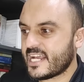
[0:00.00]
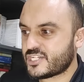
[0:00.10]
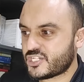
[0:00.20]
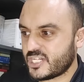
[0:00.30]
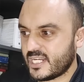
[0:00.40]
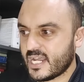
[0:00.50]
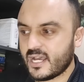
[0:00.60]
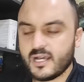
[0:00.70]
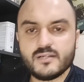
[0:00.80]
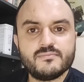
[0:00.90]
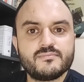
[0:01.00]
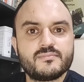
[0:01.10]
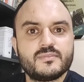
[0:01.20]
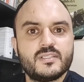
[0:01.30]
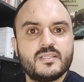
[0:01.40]
الشيء على
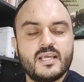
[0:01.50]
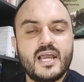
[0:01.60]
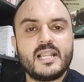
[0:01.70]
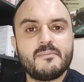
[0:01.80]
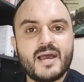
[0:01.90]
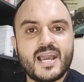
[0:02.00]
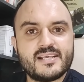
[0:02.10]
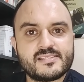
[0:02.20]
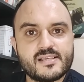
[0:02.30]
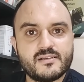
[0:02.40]
على المقاسه